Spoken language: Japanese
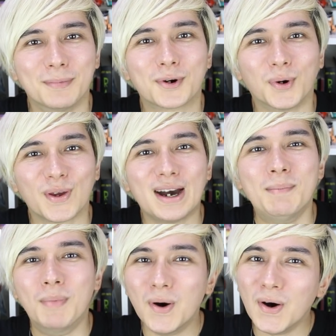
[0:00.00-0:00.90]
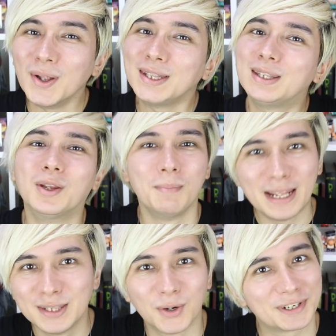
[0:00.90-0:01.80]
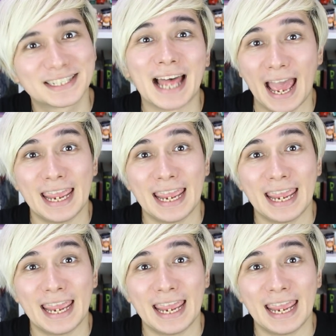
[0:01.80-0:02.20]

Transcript: でもこれはもっとめんどくさ